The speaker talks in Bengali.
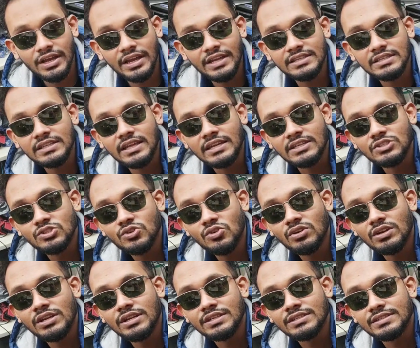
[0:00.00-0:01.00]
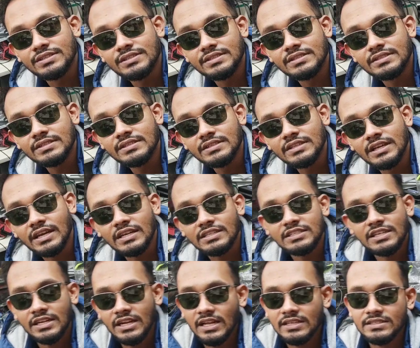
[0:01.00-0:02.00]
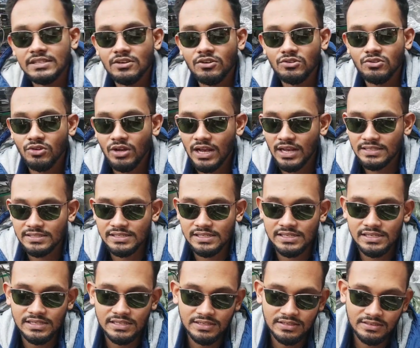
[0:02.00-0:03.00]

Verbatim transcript: এই যে দেখেন চল্লিশ ঠিক আছে এটা আছে কত আশি